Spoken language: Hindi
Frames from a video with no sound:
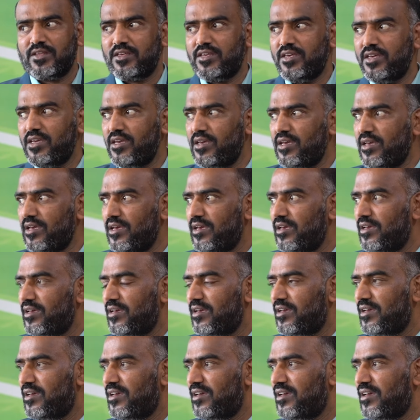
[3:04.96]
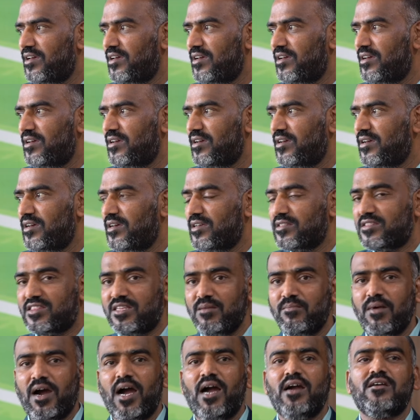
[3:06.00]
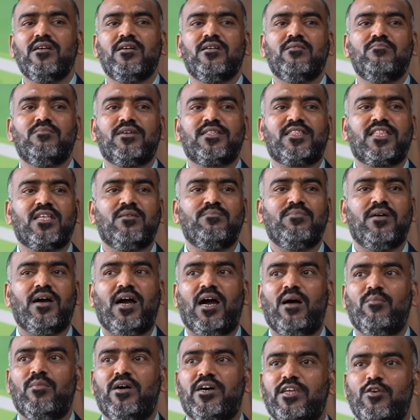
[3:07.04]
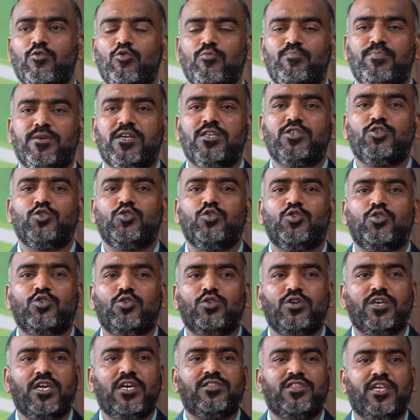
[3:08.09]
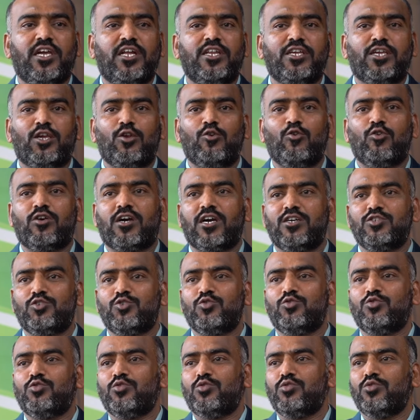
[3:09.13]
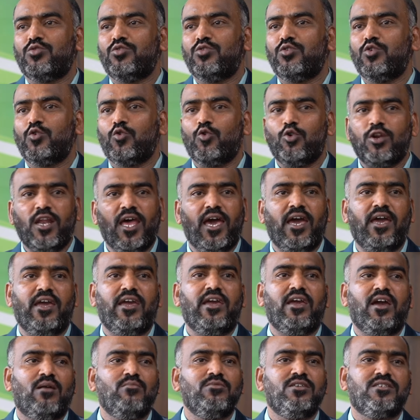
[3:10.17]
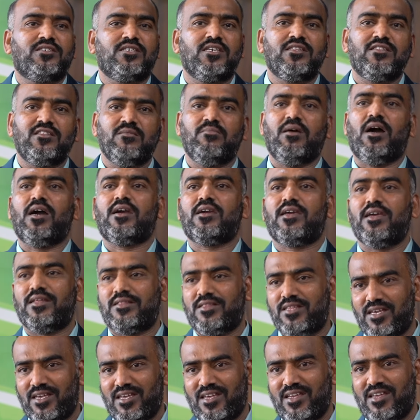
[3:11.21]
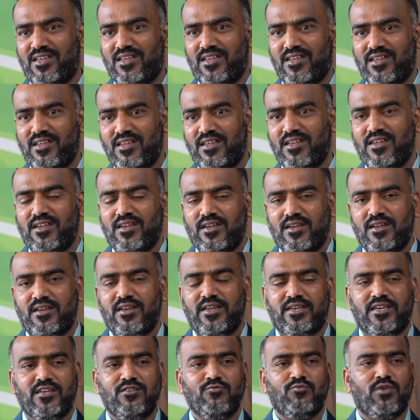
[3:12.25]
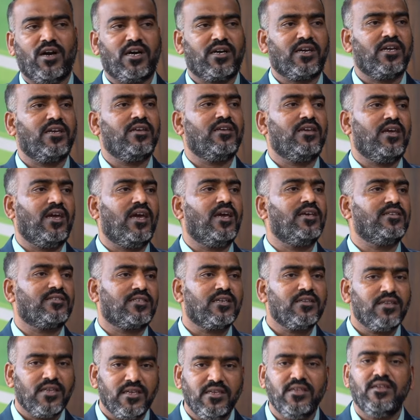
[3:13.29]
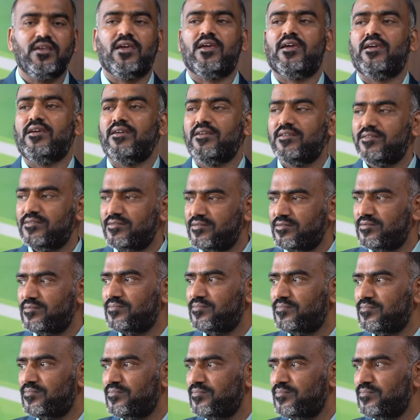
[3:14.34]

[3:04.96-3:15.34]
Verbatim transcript: कि दिमाग मतलब हमारे ऊपर जो ये डेढ़ किलो का जो गोला है हम इसे दिमाग कहते हैं लेकिन वाकई ये ऐसा नहीं है